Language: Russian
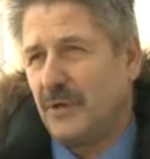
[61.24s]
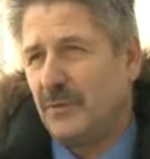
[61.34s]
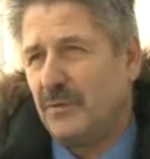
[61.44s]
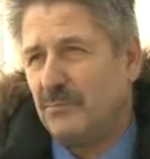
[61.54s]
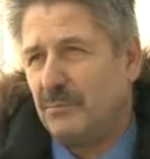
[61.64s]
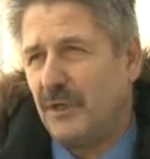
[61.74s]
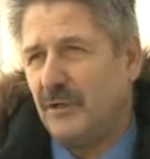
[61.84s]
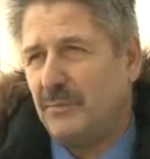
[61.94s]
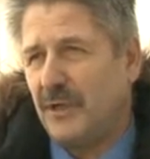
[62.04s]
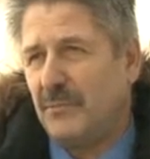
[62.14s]
при
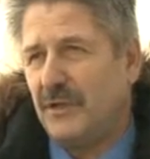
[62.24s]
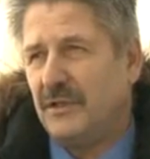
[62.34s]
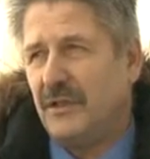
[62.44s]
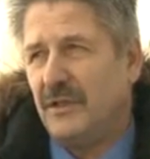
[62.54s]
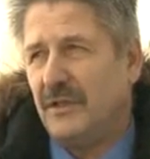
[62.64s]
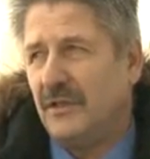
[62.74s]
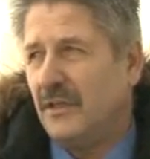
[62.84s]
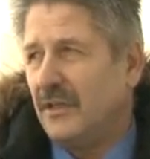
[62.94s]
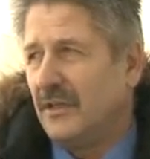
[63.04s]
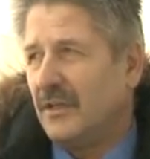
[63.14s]
приобретении
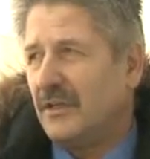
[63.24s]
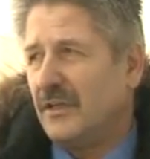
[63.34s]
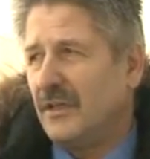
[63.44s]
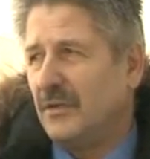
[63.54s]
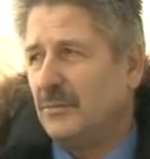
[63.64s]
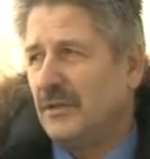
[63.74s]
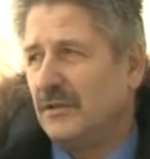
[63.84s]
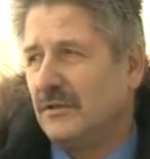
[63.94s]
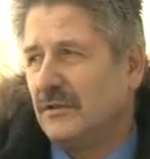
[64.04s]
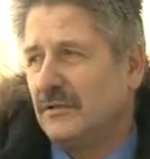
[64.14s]
каких-либо
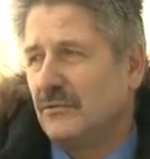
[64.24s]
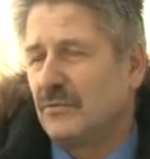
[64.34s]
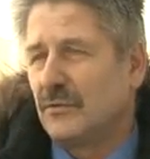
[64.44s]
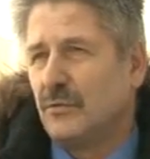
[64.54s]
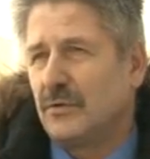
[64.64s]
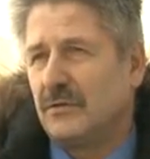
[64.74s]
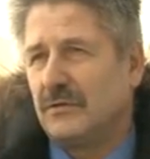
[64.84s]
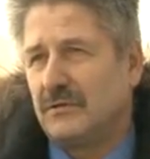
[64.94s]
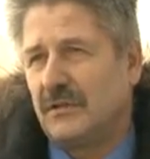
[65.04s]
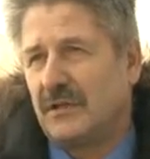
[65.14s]
э, услуг
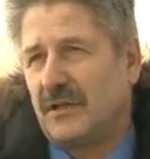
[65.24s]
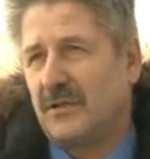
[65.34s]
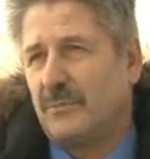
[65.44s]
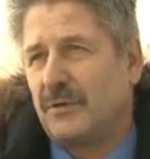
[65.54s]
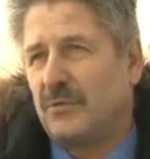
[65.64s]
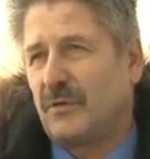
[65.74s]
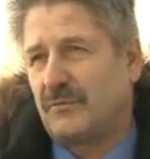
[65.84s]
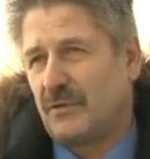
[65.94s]
со стороны партнеров